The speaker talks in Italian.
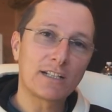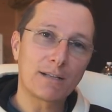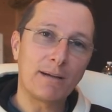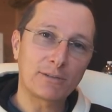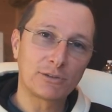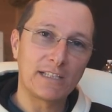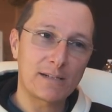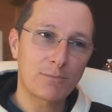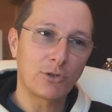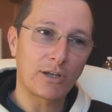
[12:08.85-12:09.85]
reparto
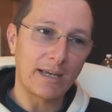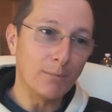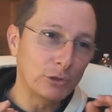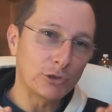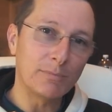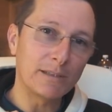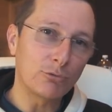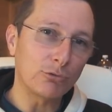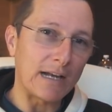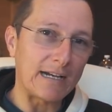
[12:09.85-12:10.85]
termico che è molto ben
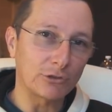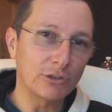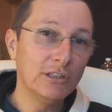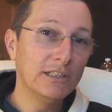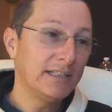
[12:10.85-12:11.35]
curato